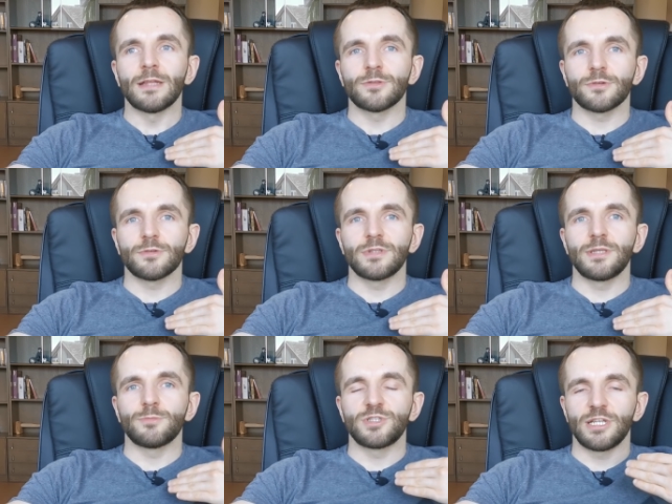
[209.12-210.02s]
to
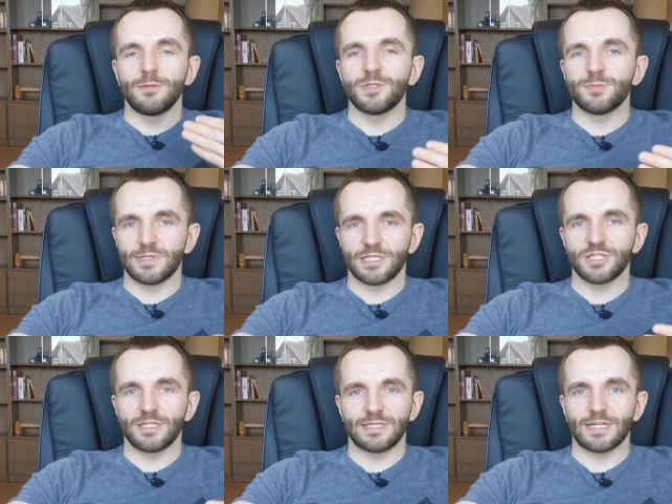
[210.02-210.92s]
nie musielibyśmy
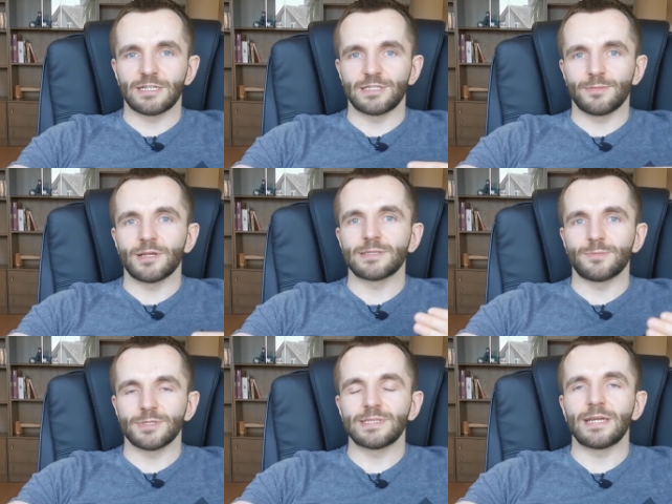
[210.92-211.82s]
zaczynać za każdym
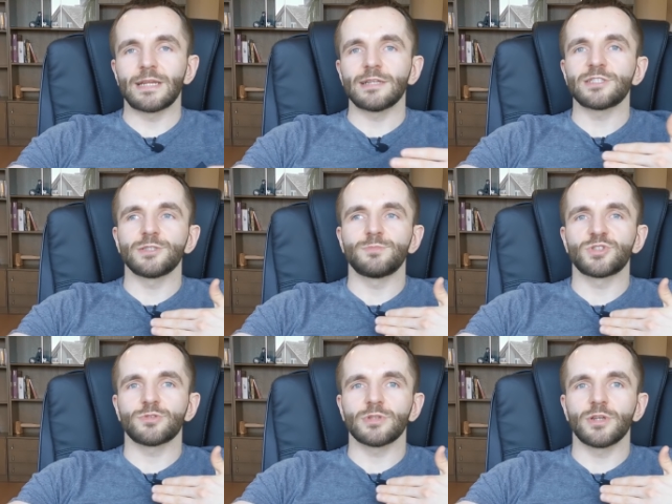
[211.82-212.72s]
razem od zera. Czyli
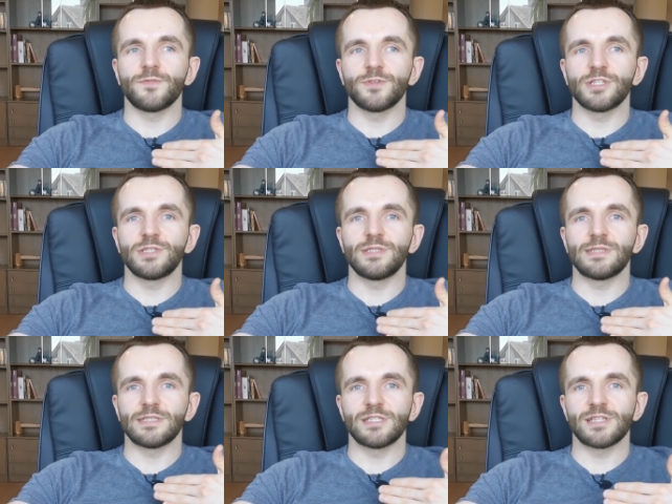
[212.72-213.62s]
przykładowo, jeśli
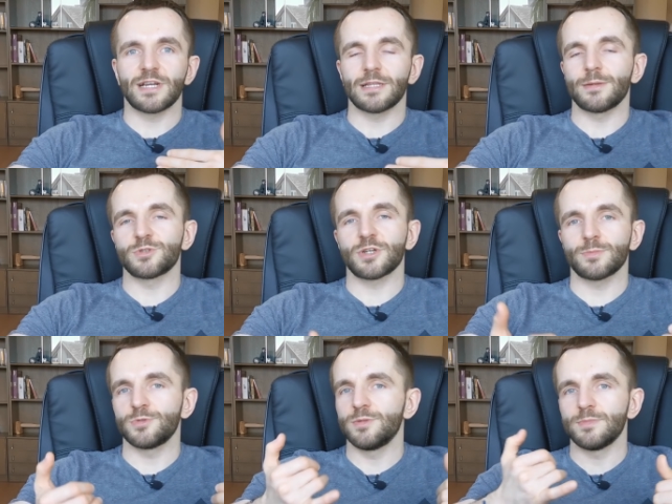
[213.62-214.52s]
za dzieciaka na przykład
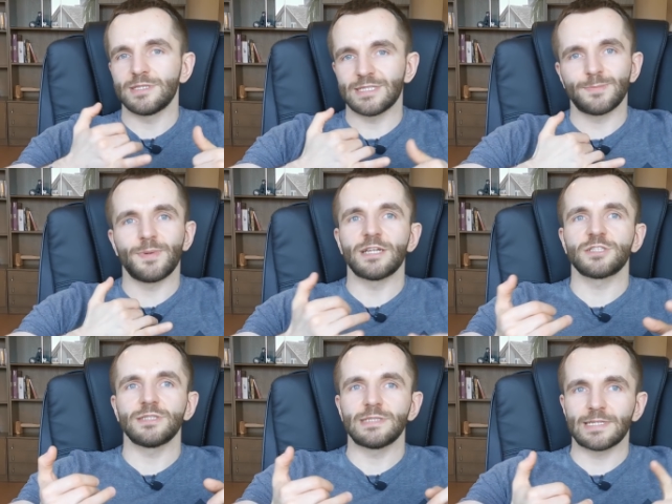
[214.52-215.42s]
musimy się
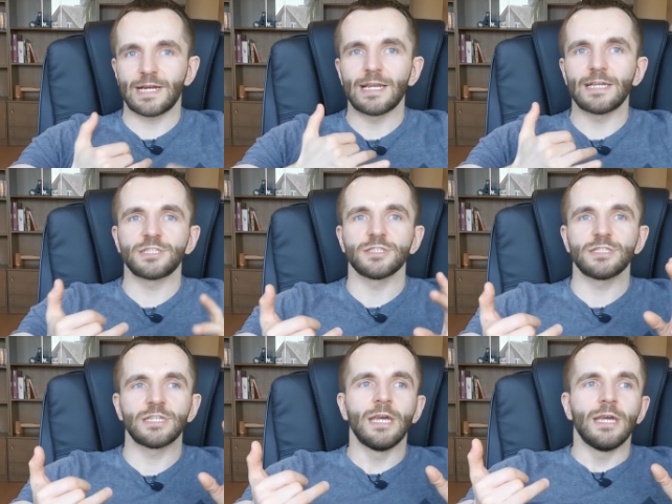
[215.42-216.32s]
sparzyć,
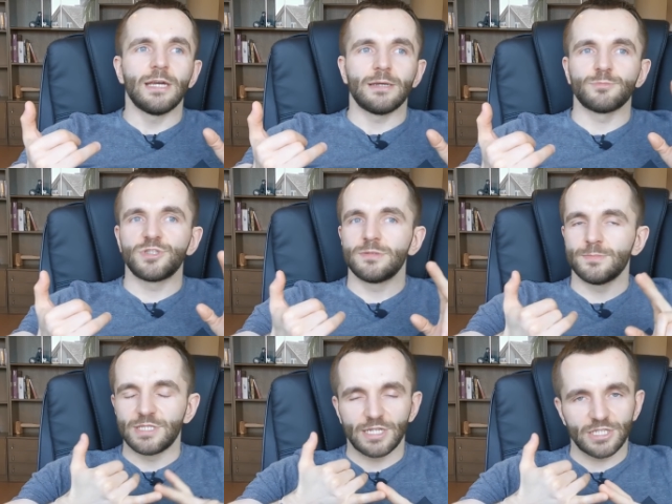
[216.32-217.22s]
skaleczyć, musimy
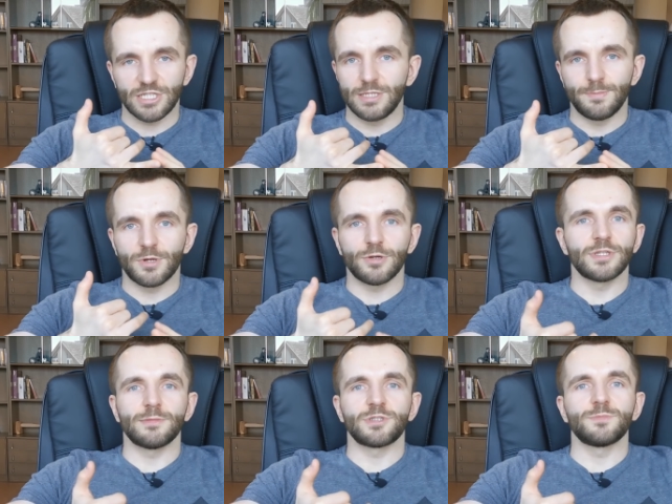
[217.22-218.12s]
być rażeni
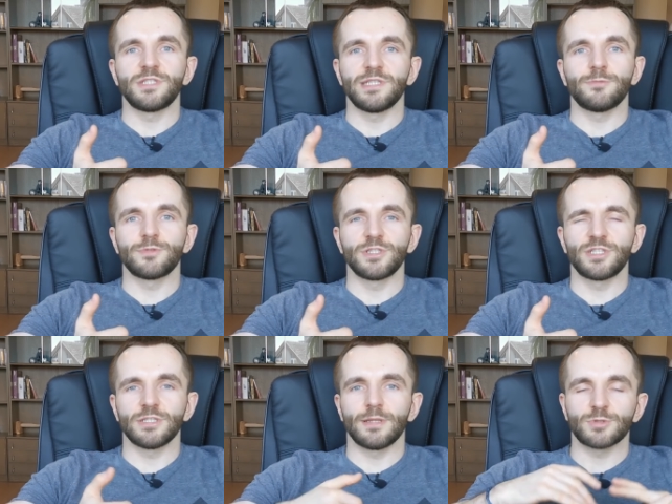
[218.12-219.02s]
prądem, żeby się nauczyć,
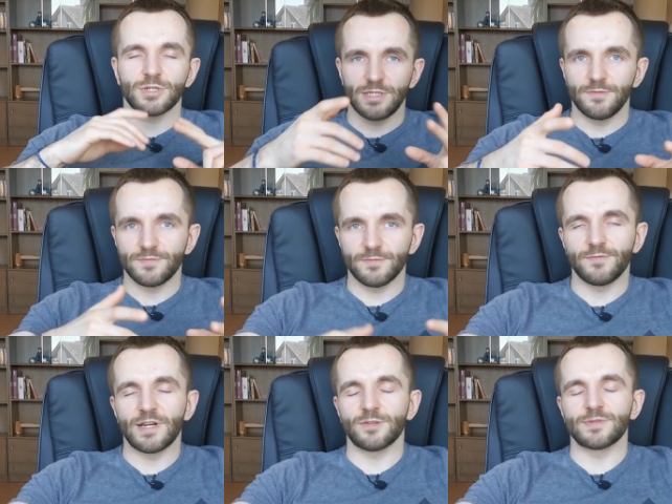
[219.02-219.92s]
że na przykład nie
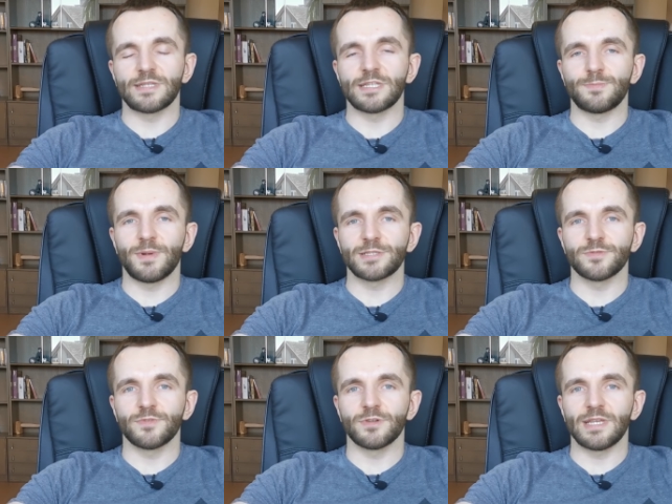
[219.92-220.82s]
warto wsadzać
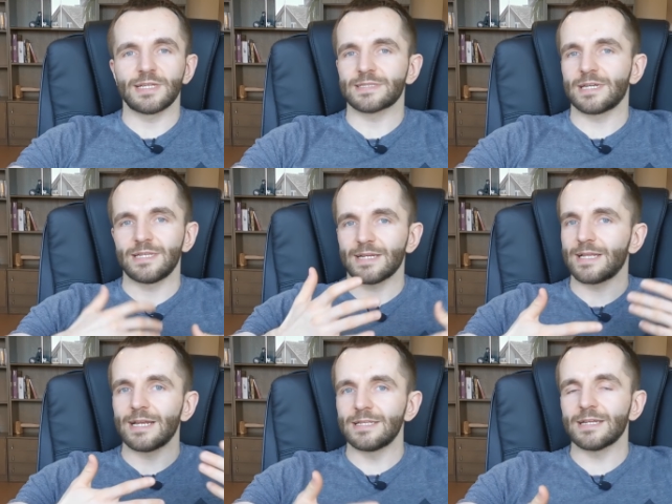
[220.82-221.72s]
palców do gniazda i tak
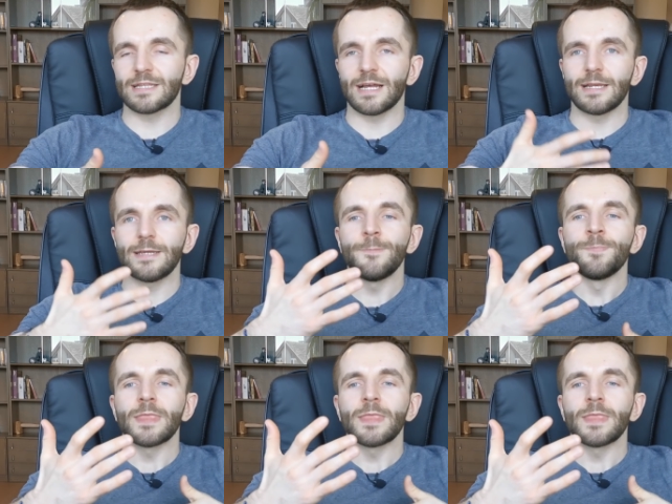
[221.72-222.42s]
dalej, i tak dalej,